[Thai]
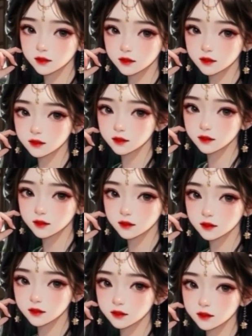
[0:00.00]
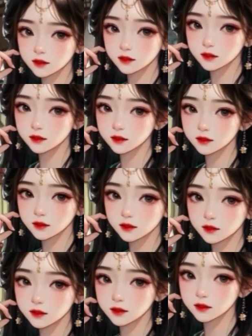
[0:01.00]
ก่อนแปลงร่าง เป็น
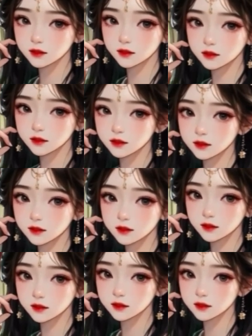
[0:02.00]
เงาและเหาะไปด้านหน้า